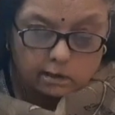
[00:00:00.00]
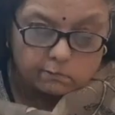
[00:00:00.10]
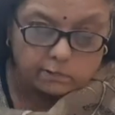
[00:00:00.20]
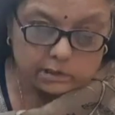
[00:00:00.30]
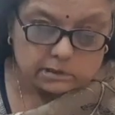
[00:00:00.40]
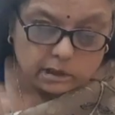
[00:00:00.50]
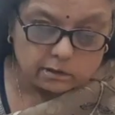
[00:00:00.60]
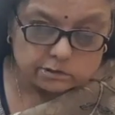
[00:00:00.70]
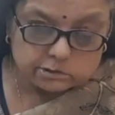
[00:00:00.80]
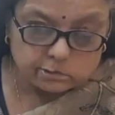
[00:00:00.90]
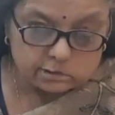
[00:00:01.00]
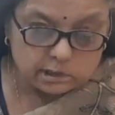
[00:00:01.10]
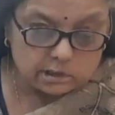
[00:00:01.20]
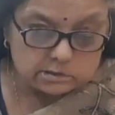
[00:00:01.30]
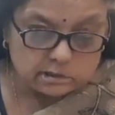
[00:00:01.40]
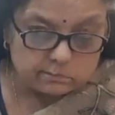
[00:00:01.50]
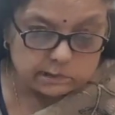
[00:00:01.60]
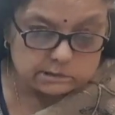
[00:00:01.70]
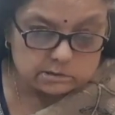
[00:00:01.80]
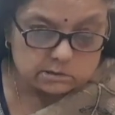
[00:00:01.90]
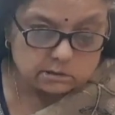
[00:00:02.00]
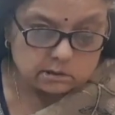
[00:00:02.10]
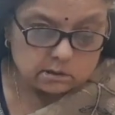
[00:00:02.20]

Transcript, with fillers: वक्ता और श्रोता का समस्त